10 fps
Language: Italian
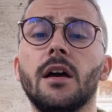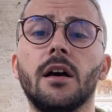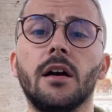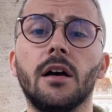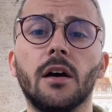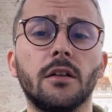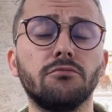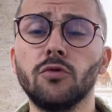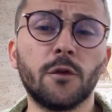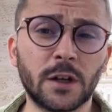Eh,
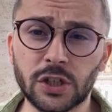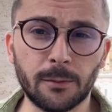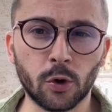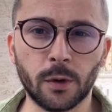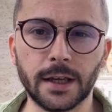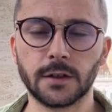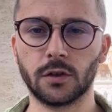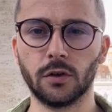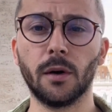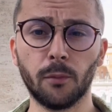non facciamo
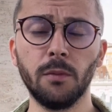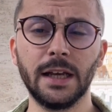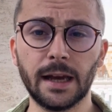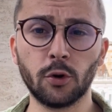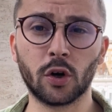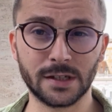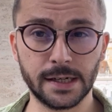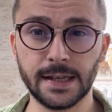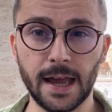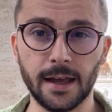questo, pubblichiamo cose
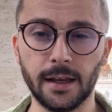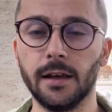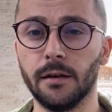serie,